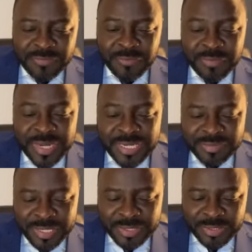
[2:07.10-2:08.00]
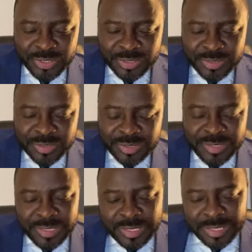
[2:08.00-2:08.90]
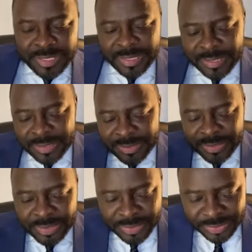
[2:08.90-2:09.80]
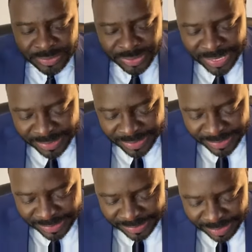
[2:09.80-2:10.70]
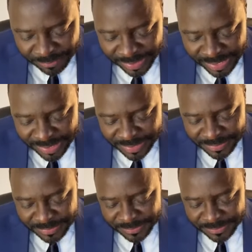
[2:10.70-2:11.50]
j'ai vu une belle image de, de quelqu'un qui s'appelle